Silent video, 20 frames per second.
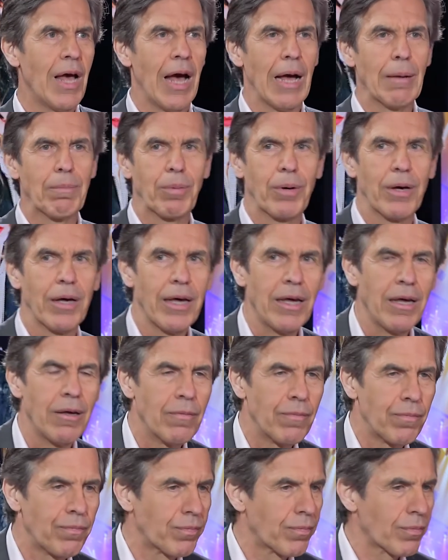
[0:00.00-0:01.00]

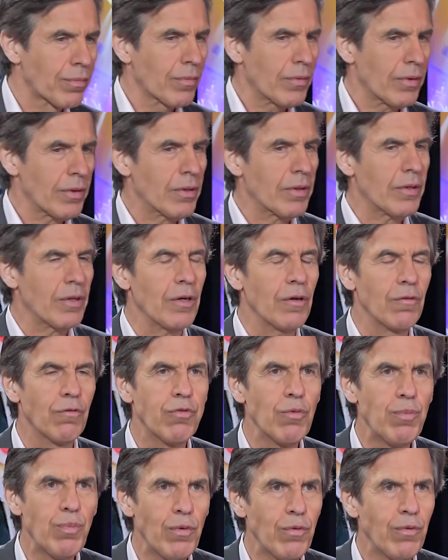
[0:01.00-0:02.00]
Après,
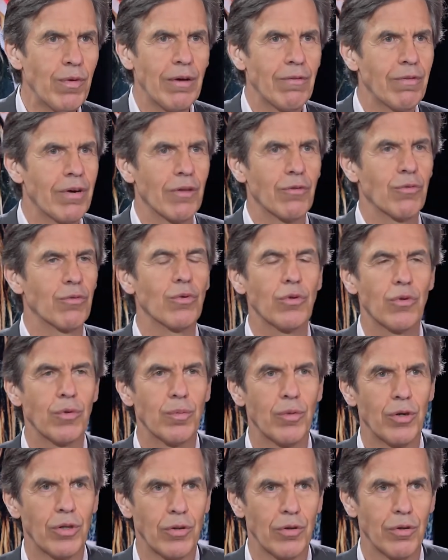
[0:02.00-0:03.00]
vous pouvez avoir
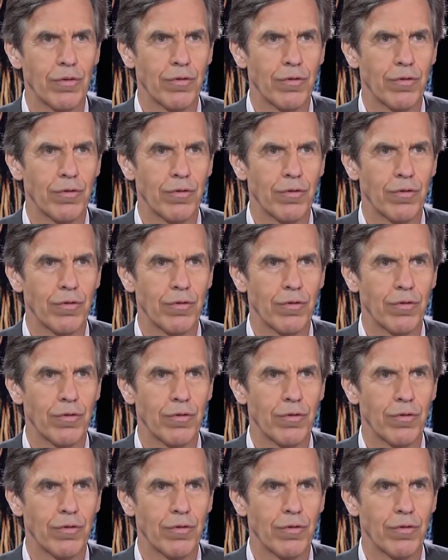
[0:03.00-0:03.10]
d'autres modes